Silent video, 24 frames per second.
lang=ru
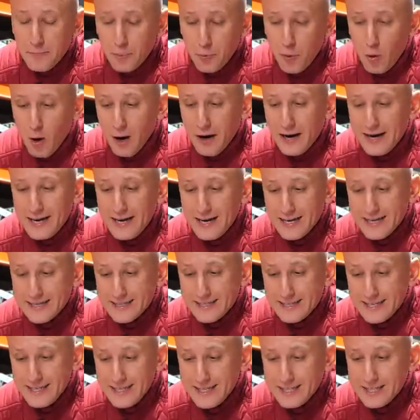по
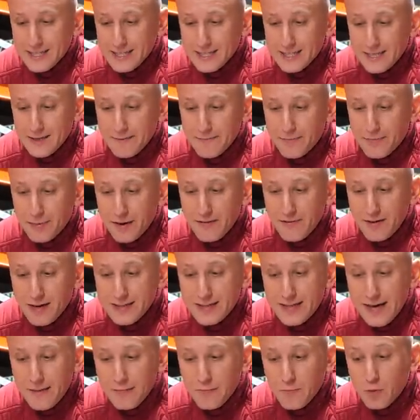электрическим
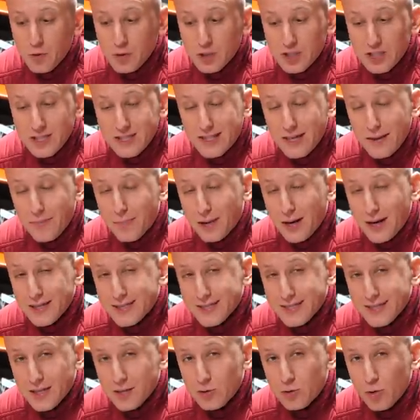проводам может
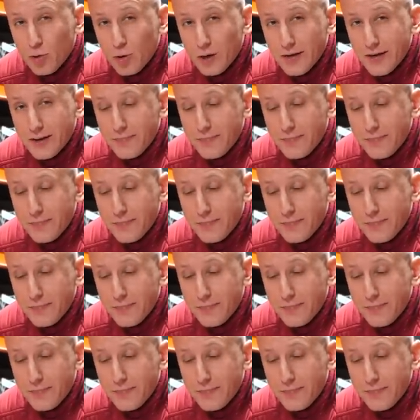добраться до